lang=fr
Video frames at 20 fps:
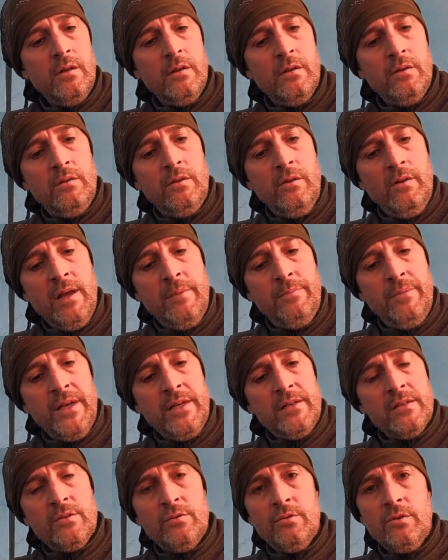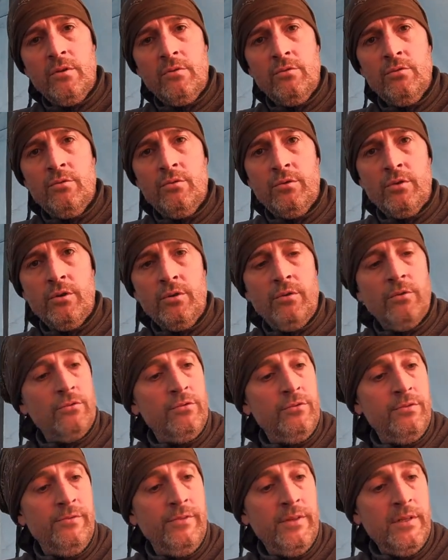dans l'apex que, dans le, que dans le
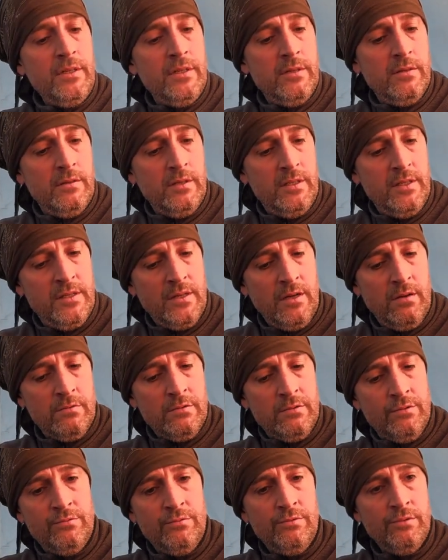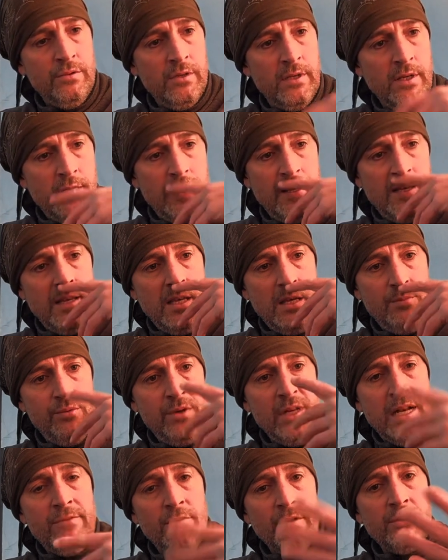duvet, qui sera en dessous. Et
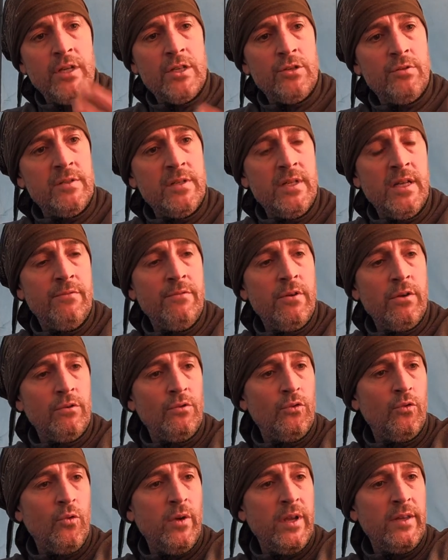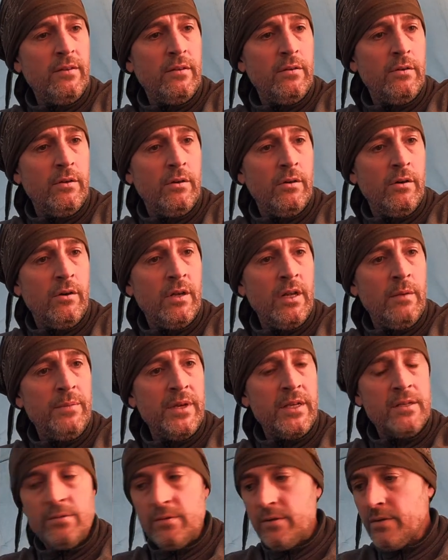puis l'avantage aussi d'avoir une couette euh, en
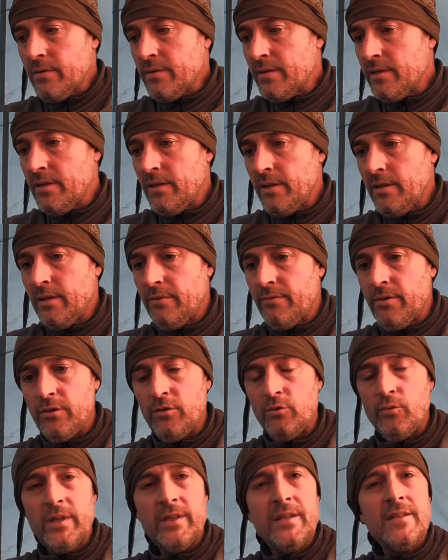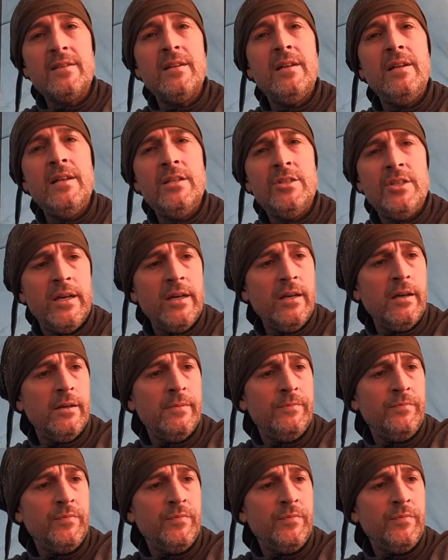Apex 100, c'est d'avoir une couette assez légère.